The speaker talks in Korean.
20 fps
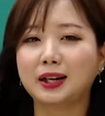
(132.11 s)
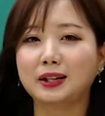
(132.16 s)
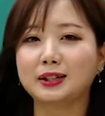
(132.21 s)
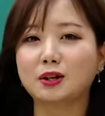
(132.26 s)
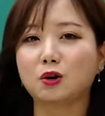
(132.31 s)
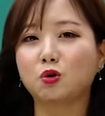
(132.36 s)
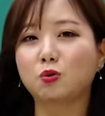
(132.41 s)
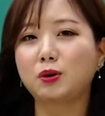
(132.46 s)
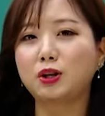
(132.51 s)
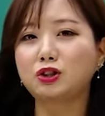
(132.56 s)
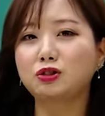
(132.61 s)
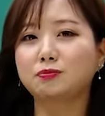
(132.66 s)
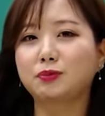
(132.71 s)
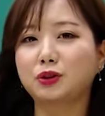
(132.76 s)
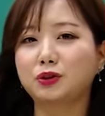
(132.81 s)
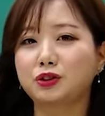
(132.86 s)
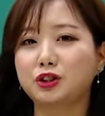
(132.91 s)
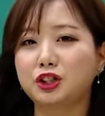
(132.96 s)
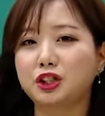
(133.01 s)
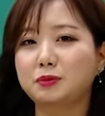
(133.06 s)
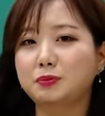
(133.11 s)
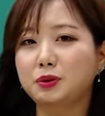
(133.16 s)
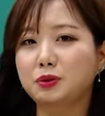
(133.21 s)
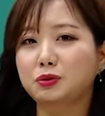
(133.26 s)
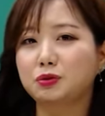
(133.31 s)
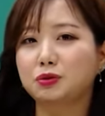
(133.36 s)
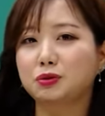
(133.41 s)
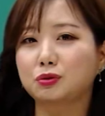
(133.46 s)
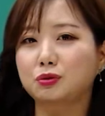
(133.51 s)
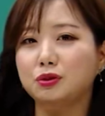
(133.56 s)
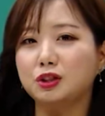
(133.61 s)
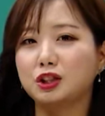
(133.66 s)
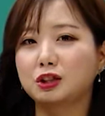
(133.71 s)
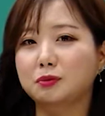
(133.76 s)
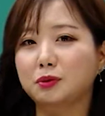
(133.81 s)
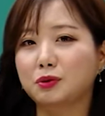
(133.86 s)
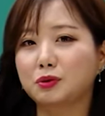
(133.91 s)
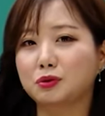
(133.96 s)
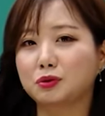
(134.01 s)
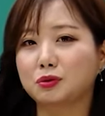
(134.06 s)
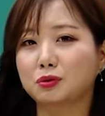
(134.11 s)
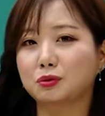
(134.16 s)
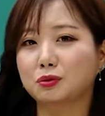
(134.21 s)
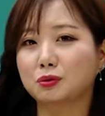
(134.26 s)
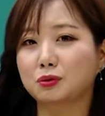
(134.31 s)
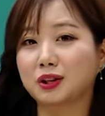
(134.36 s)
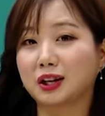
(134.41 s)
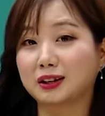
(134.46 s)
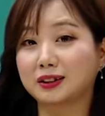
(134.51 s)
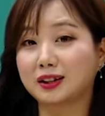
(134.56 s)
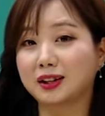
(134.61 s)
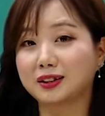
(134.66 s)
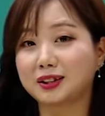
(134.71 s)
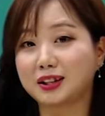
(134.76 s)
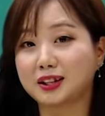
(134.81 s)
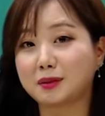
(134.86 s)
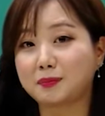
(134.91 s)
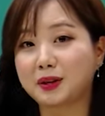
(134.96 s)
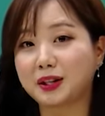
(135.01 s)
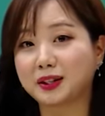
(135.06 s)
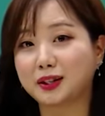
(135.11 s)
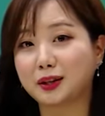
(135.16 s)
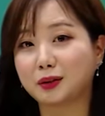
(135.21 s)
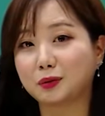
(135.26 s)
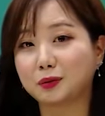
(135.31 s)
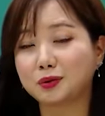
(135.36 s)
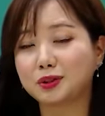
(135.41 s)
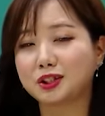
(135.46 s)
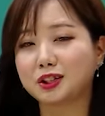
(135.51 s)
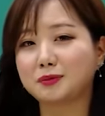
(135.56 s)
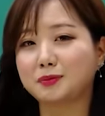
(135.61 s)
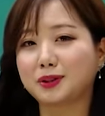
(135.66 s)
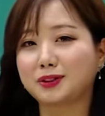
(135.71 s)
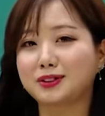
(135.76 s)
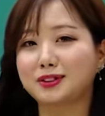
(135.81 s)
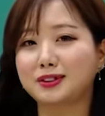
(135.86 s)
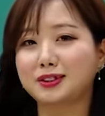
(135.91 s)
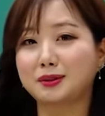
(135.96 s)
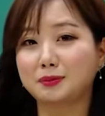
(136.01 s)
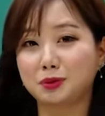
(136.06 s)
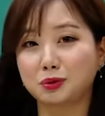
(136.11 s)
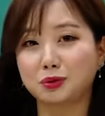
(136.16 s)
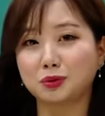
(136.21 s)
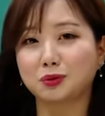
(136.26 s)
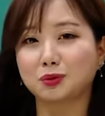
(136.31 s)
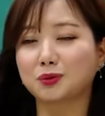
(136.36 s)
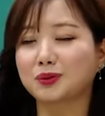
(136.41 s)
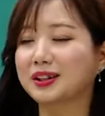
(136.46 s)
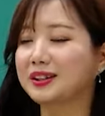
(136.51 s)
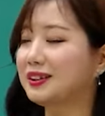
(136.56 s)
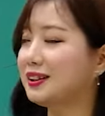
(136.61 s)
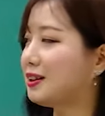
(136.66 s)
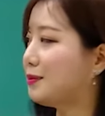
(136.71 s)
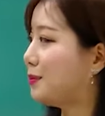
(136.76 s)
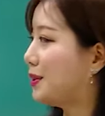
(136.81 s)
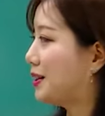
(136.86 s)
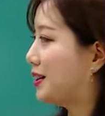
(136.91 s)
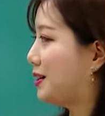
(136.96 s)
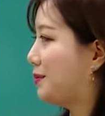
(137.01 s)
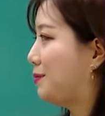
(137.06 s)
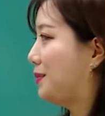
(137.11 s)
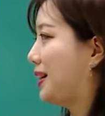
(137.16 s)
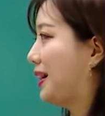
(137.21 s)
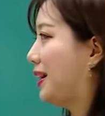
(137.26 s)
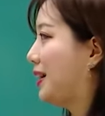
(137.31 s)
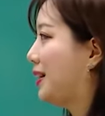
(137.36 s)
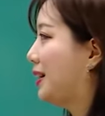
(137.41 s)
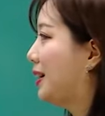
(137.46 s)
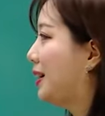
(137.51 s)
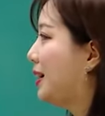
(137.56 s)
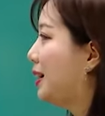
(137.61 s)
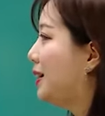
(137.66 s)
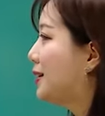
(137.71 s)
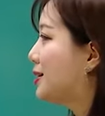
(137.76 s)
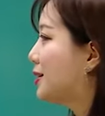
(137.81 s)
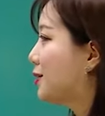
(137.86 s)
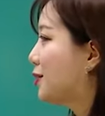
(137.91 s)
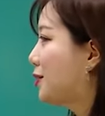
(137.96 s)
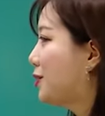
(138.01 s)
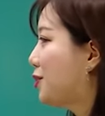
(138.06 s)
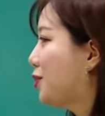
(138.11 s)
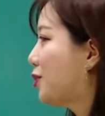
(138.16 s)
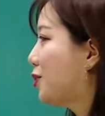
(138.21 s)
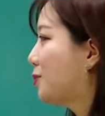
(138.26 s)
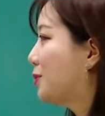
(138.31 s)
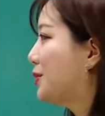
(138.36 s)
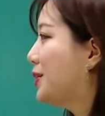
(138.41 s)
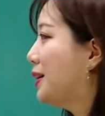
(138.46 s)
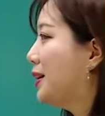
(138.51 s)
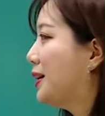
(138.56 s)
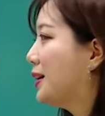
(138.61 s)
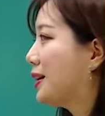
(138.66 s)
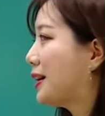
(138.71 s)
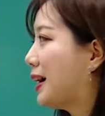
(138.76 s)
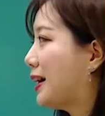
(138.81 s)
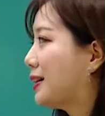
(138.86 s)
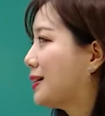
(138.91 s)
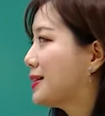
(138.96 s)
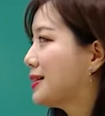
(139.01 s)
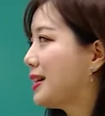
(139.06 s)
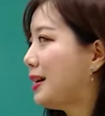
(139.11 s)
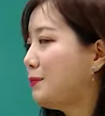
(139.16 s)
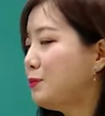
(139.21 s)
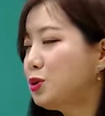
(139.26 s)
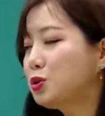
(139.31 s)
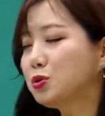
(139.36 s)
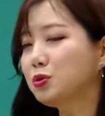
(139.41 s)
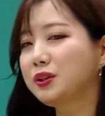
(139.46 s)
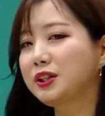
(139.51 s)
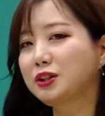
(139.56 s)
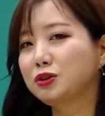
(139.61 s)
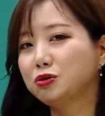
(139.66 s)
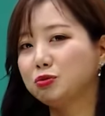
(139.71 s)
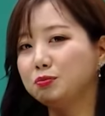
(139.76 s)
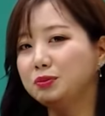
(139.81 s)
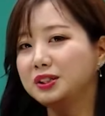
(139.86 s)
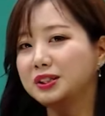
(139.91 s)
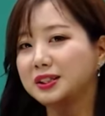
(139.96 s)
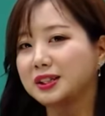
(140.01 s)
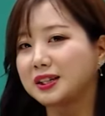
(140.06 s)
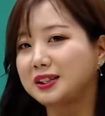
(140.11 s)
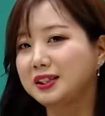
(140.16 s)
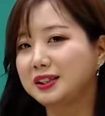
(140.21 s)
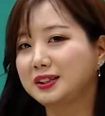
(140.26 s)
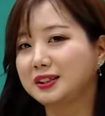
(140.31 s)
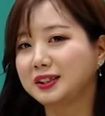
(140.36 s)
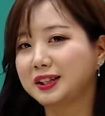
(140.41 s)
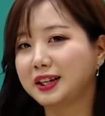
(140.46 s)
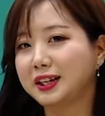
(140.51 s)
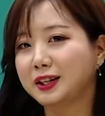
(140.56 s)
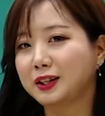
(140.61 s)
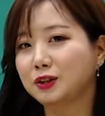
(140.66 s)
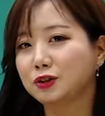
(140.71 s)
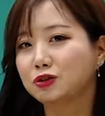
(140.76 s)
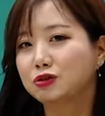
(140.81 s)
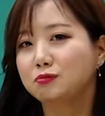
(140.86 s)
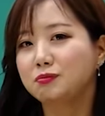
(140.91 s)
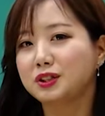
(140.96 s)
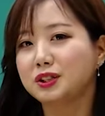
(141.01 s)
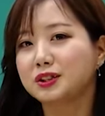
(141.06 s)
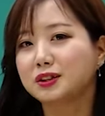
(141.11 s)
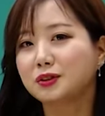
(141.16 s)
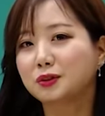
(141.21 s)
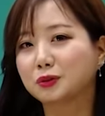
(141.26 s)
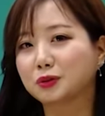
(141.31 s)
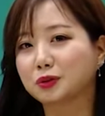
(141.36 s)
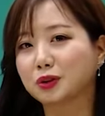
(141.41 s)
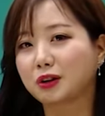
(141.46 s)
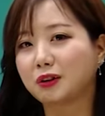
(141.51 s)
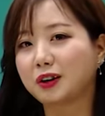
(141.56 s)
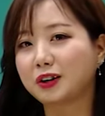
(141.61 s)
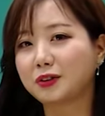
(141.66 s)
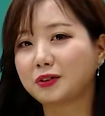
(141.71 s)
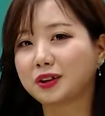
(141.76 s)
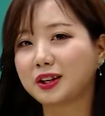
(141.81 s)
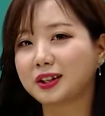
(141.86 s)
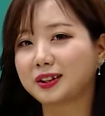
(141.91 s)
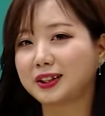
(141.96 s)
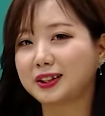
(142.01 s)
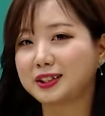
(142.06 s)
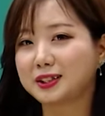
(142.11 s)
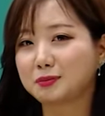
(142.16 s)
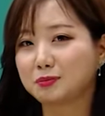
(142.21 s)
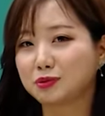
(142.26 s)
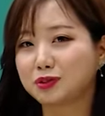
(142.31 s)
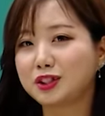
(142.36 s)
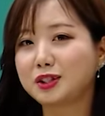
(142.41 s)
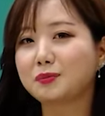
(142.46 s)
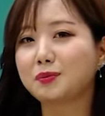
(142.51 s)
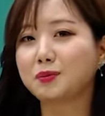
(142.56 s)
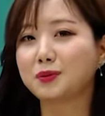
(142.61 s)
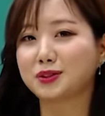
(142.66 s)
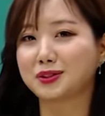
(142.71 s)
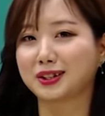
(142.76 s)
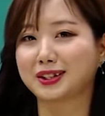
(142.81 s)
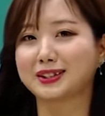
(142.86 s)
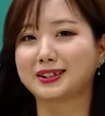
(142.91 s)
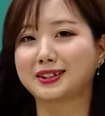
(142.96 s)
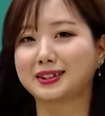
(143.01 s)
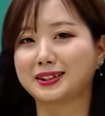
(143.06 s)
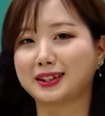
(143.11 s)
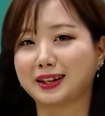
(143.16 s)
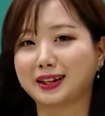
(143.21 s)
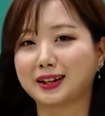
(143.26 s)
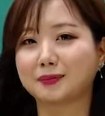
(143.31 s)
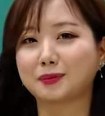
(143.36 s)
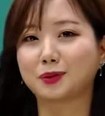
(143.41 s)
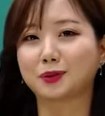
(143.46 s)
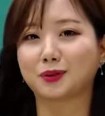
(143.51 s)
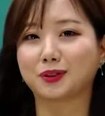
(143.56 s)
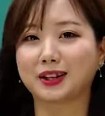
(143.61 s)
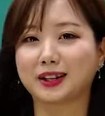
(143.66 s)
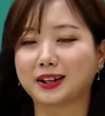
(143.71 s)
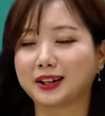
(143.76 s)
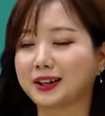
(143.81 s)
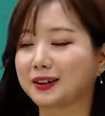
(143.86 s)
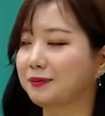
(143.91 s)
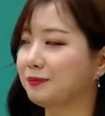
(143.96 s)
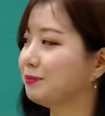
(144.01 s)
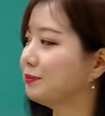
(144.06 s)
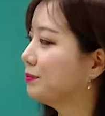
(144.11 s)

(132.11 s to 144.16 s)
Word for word: 자, 5번, 6번은 15초 각각 대답하게 되고 7번은 30초 동안 대답하게 됩니다. 자, 그런데 여러분 각 3초의 준비 시간이 있는데 준비 시간을 어떻게 활용해야 되는지 문제 보면서 같이 알아보도록 할게요.